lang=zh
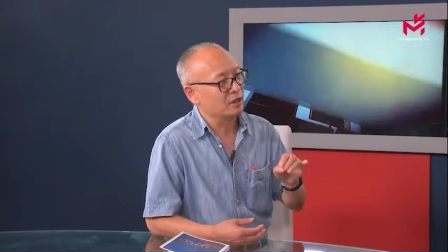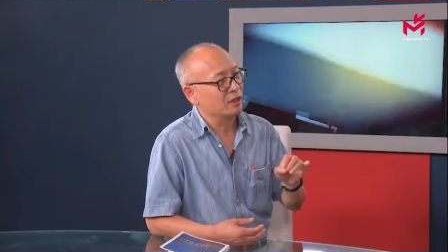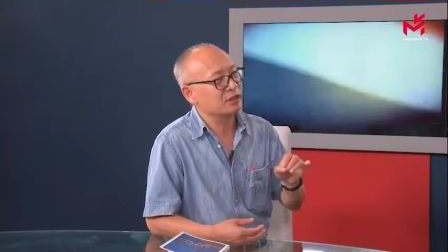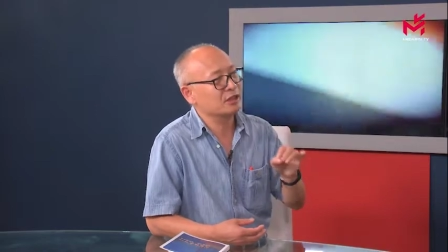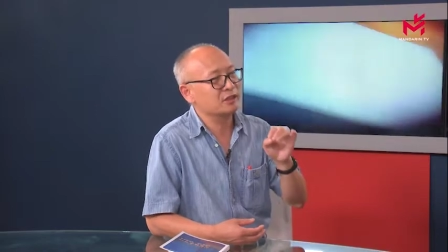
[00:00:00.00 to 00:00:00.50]

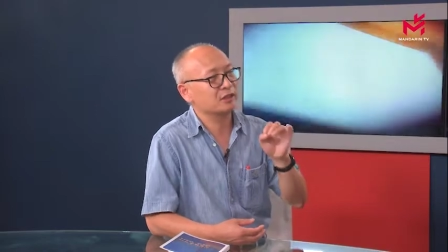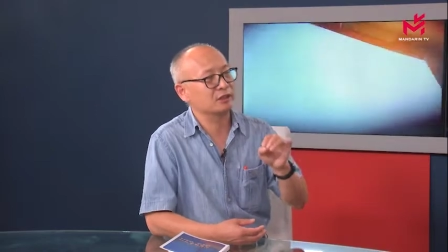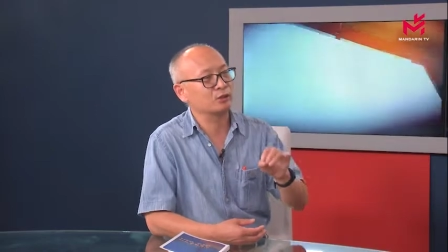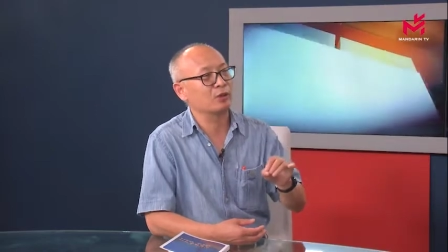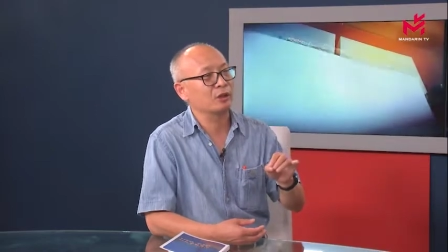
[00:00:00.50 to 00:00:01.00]
甚至
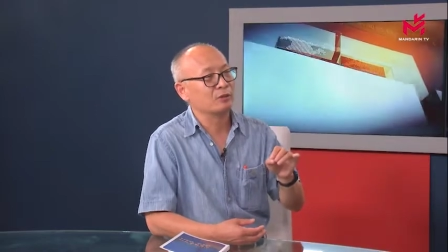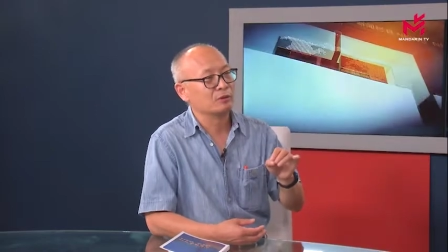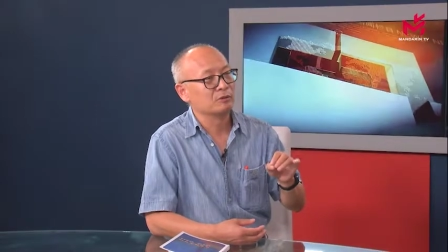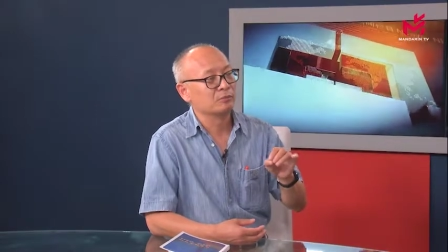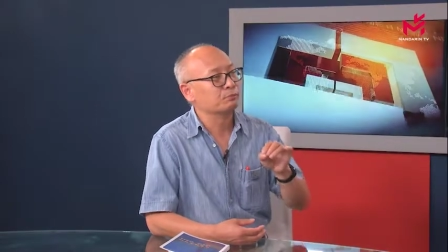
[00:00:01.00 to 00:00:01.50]
说
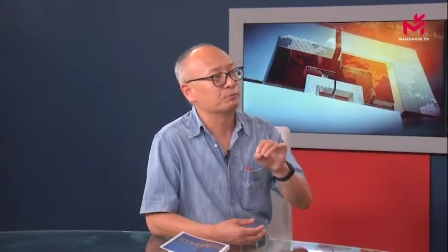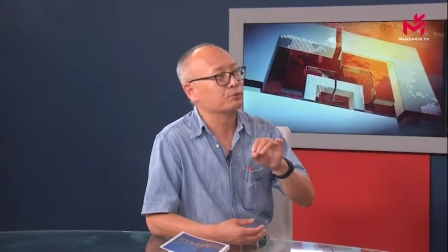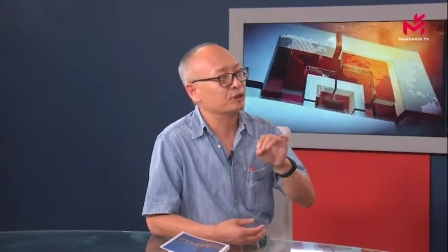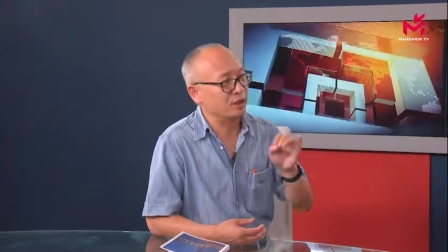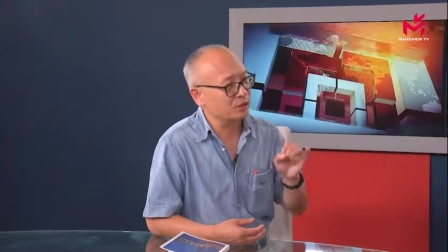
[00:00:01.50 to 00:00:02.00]

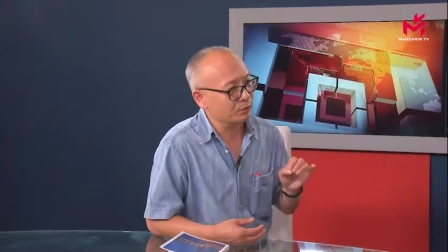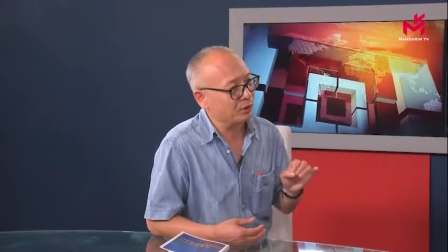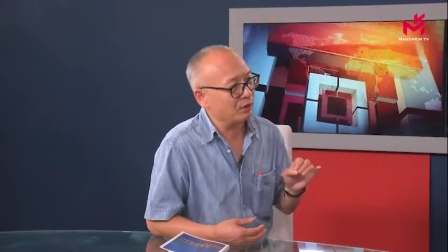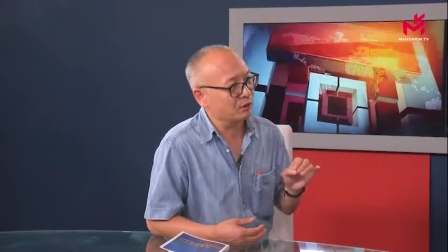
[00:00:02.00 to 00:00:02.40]
不是很重要，不